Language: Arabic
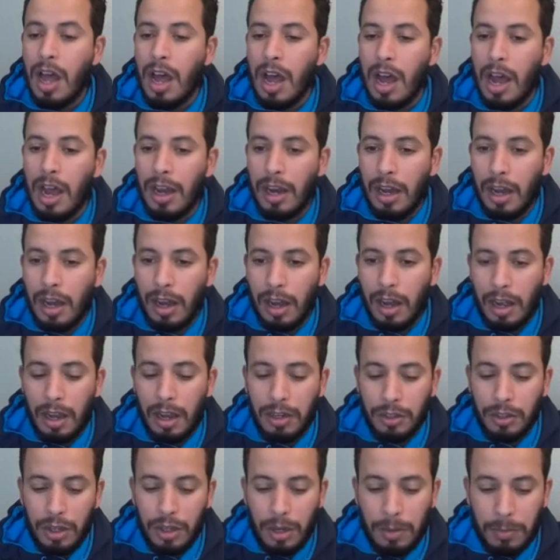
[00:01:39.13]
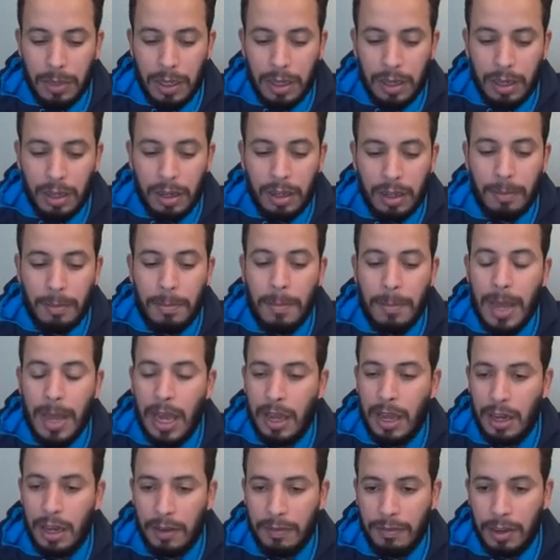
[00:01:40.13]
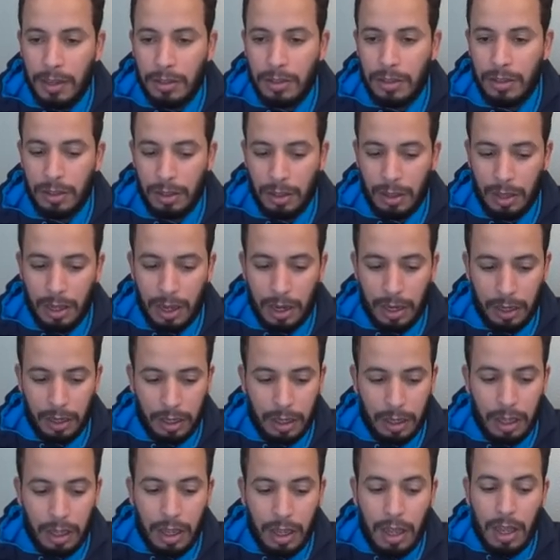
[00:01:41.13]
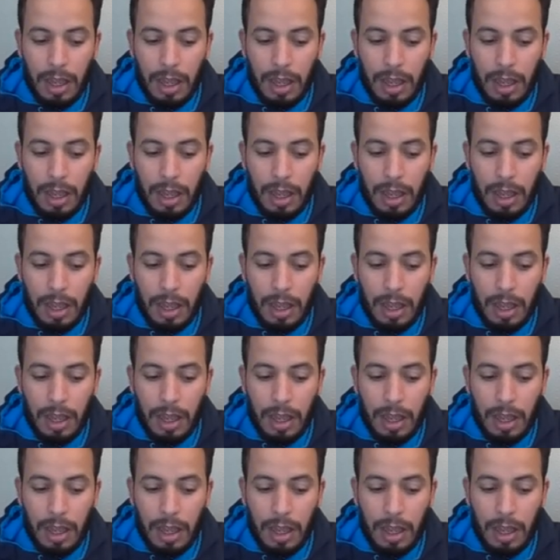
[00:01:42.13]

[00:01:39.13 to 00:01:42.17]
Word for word: على الجميع معرفة ذلك